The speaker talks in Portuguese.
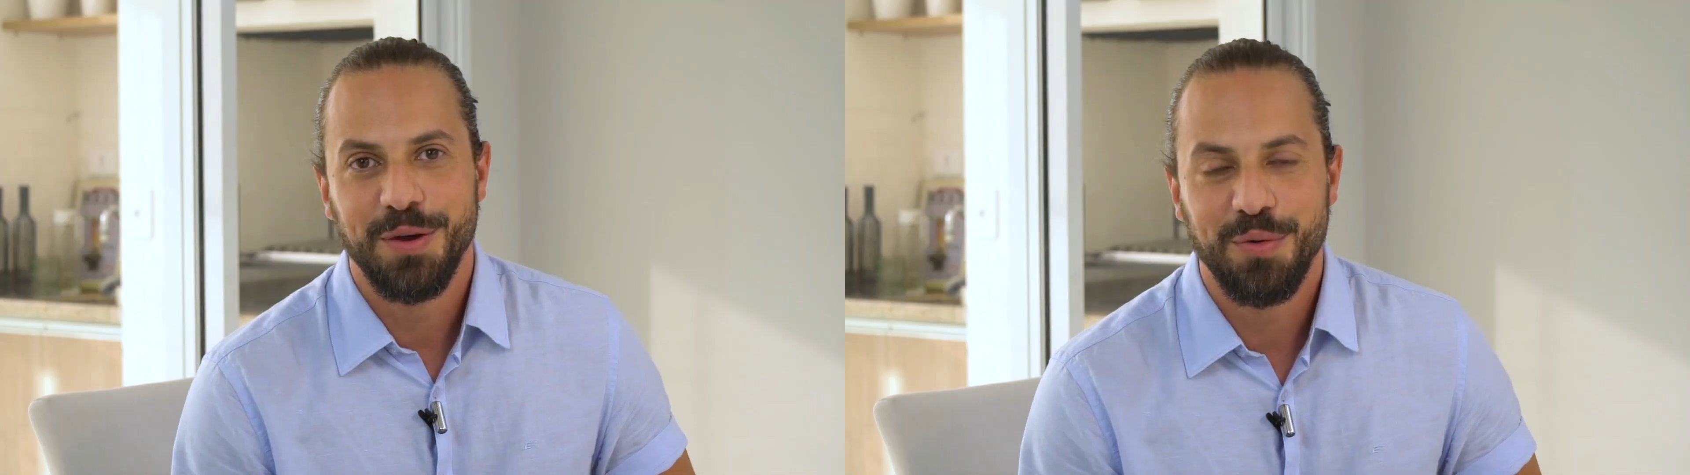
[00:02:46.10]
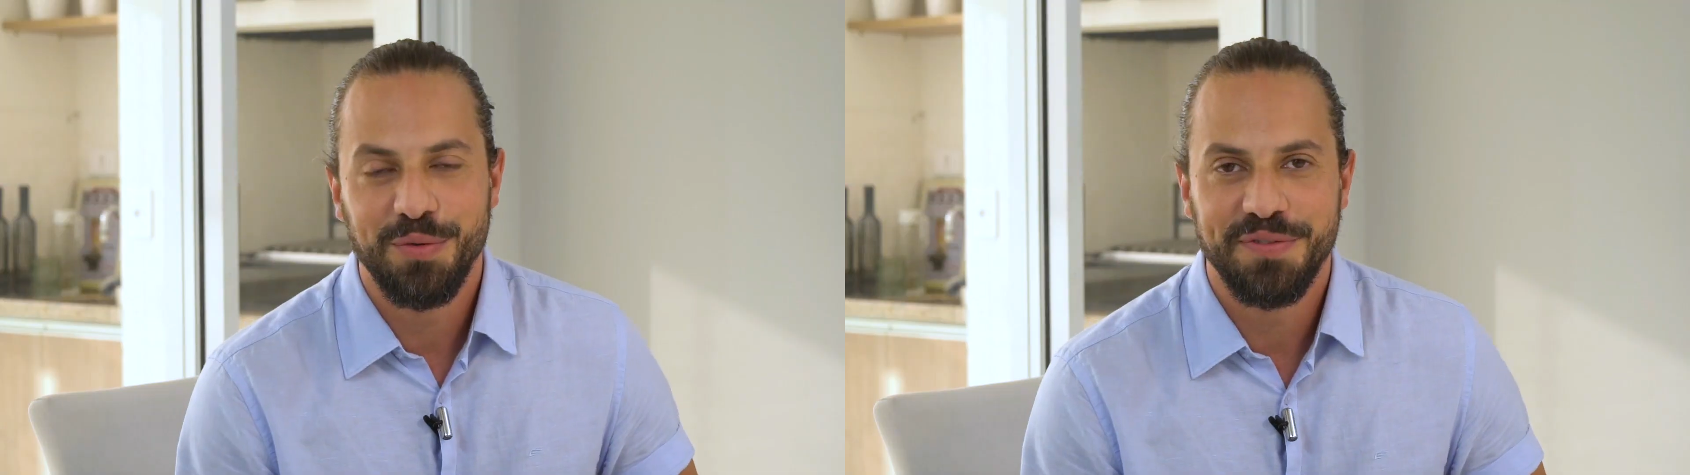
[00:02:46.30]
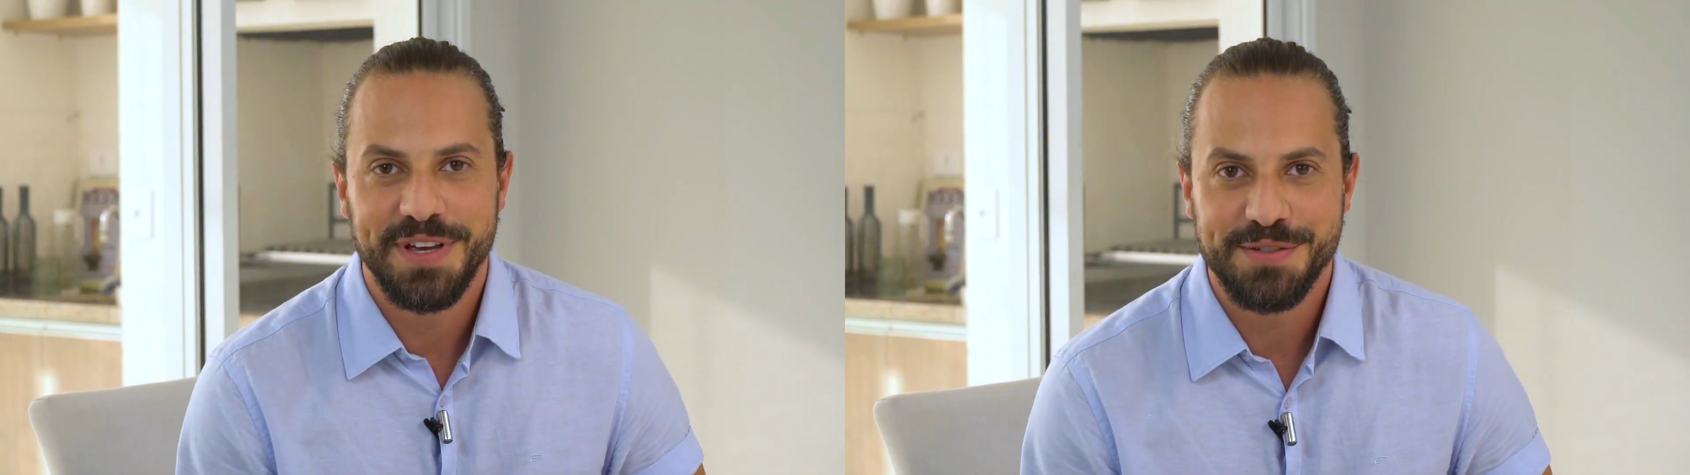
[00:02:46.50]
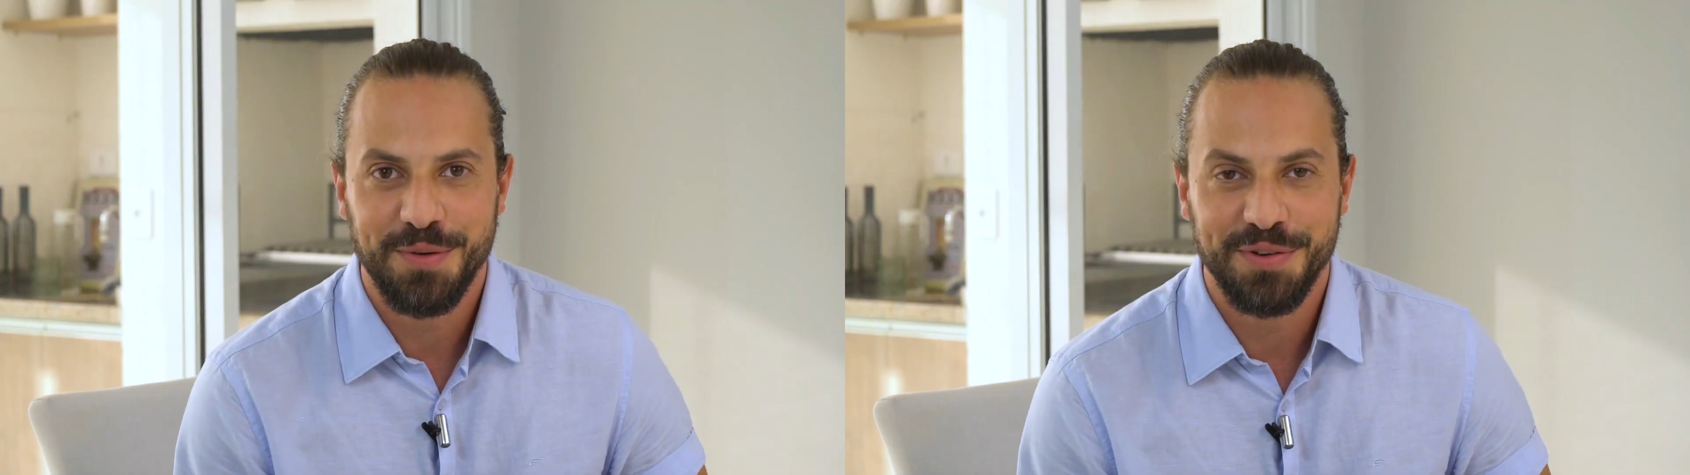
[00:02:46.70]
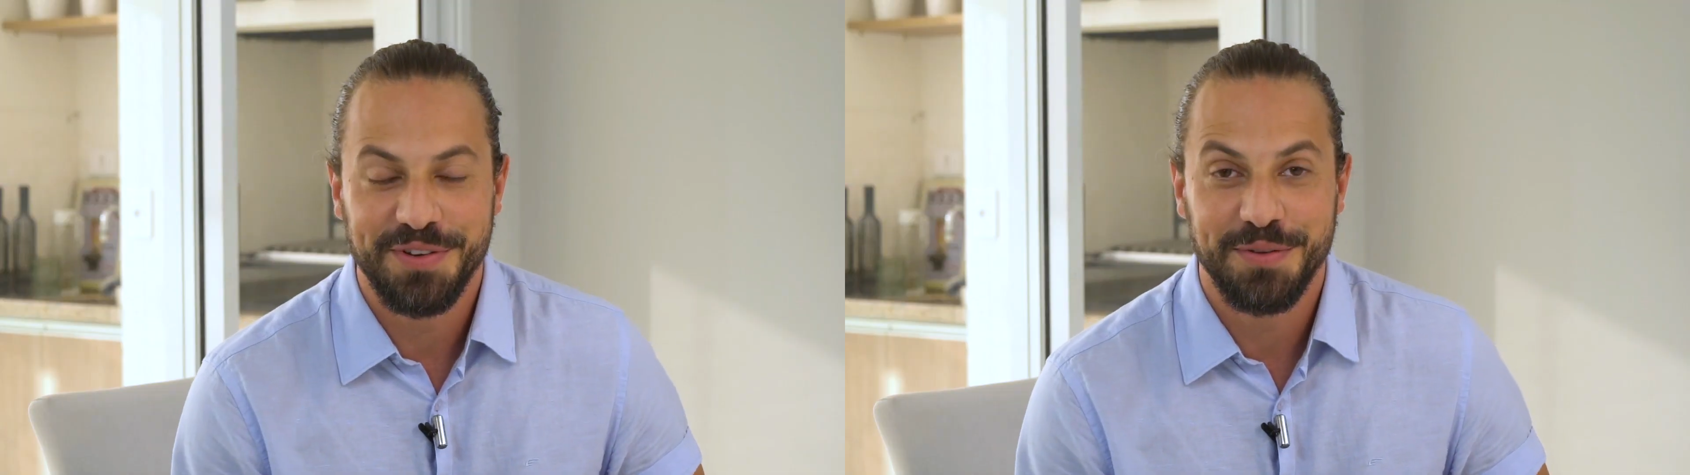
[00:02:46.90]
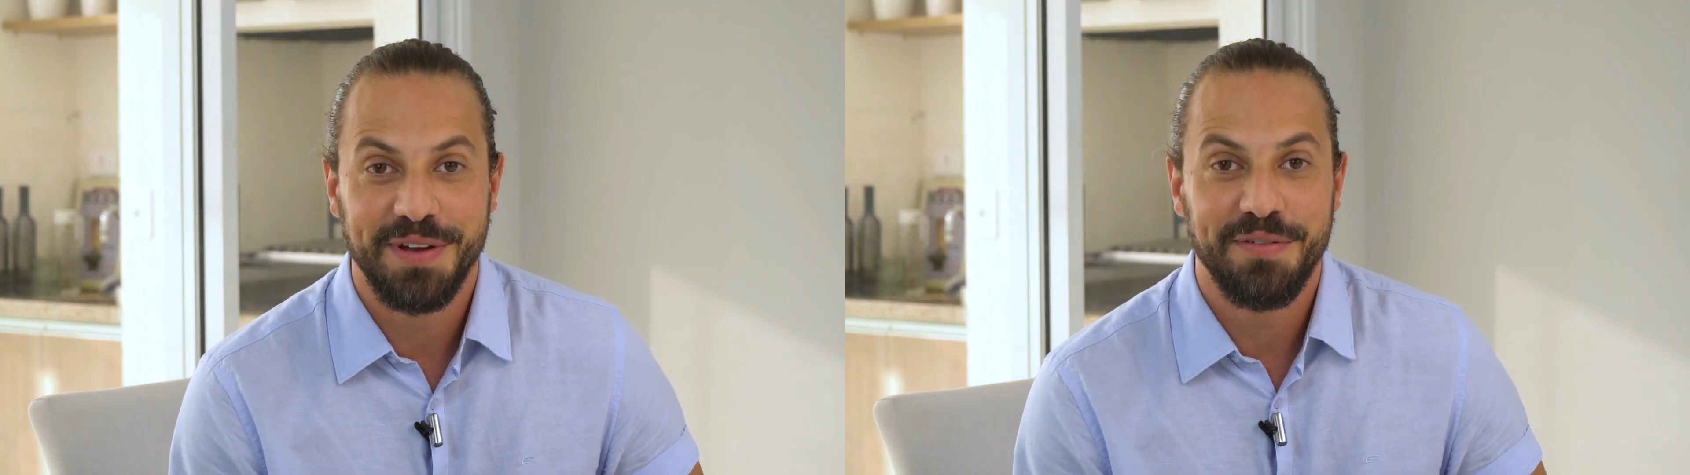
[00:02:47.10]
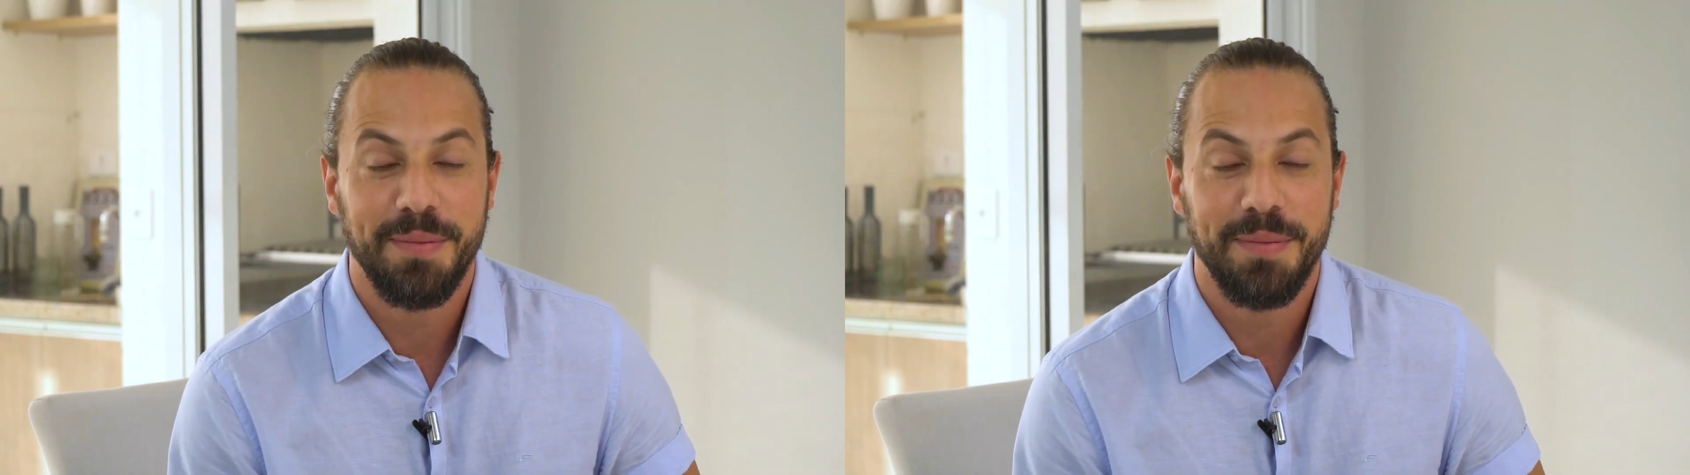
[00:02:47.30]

Eu confesso que eu acho que eu estava